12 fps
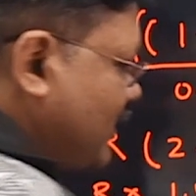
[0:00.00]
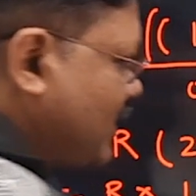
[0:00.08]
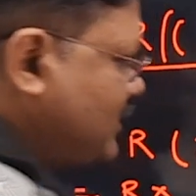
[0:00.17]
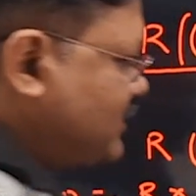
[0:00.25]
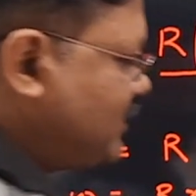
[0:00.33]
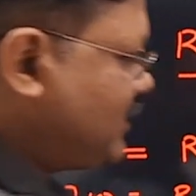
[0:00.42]

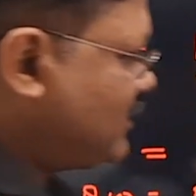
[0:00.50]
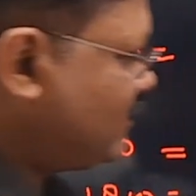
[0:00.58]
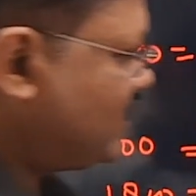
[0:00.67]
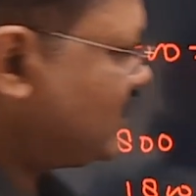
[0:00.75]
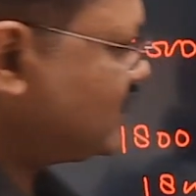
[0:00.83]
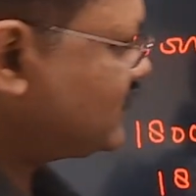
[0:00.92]
करना चाहिए
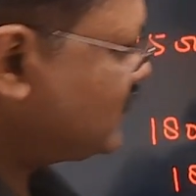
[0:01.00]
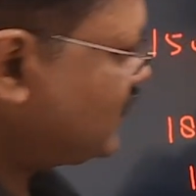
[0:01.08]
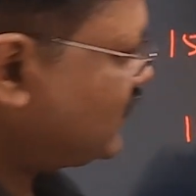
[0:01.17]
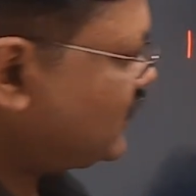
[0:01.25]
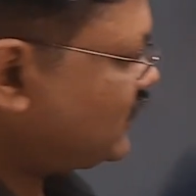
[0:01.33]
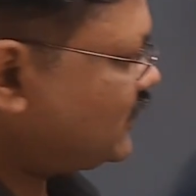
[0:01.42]
हमें
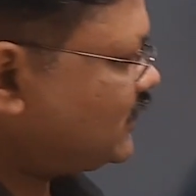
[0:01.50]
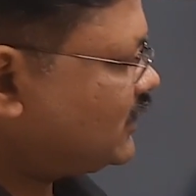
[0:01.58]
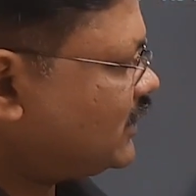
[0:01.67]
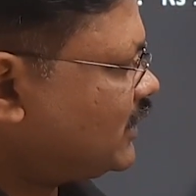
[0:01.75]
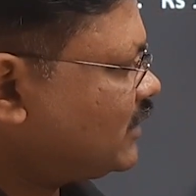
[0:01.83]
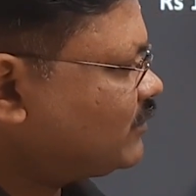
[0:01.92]
किससे
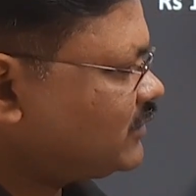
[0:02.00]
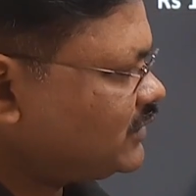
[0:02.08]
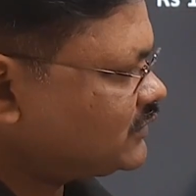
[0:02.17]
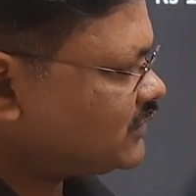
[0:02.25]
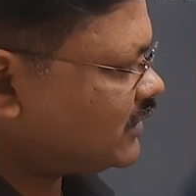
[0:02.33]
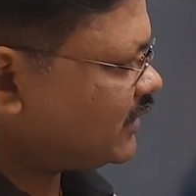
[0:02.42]
अगर हम
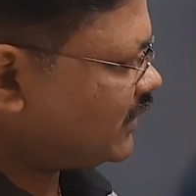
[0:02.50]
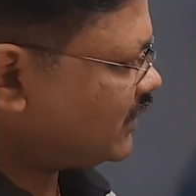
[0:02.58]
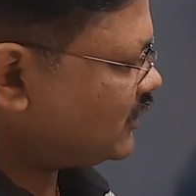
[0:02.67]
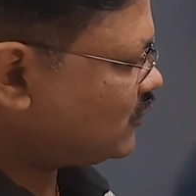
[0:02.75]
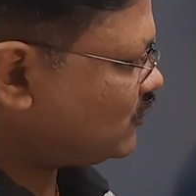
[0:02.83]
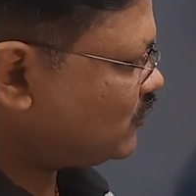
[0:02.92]
तीन से
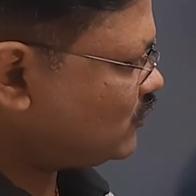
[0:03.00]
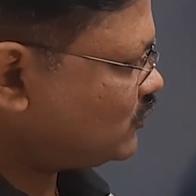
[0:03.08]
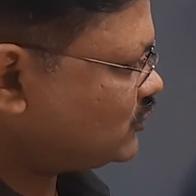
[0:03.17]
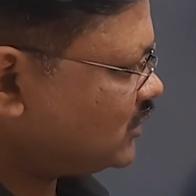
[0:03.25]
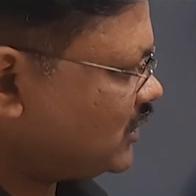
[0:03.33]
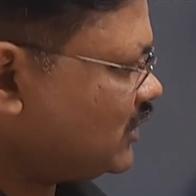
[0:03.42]
करेंगे तो
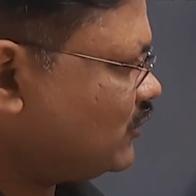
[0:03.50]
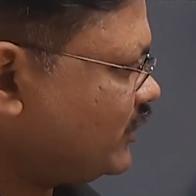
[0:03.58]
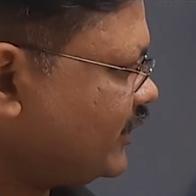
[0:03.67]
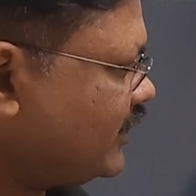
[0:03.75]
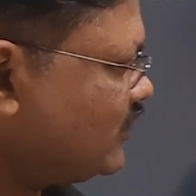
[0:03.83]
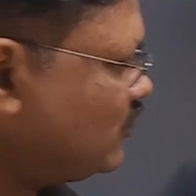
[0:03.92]
ज़्यादा हो
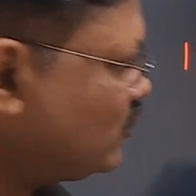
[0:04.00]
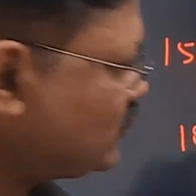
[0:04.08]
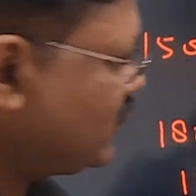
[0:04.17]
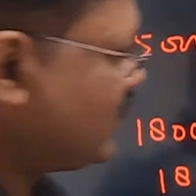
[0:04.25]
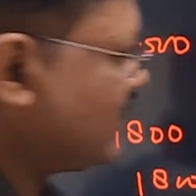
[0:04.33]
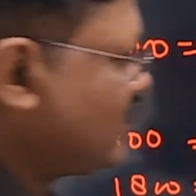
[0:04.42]
जाएगा दो
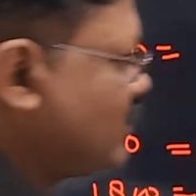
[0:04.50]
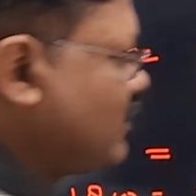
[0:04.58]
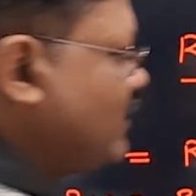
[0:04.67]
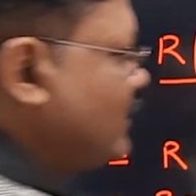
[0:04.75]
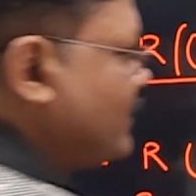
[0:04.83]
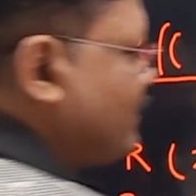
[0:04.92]
से कर
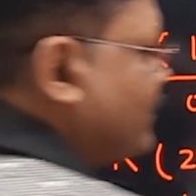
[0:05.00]
देते हैं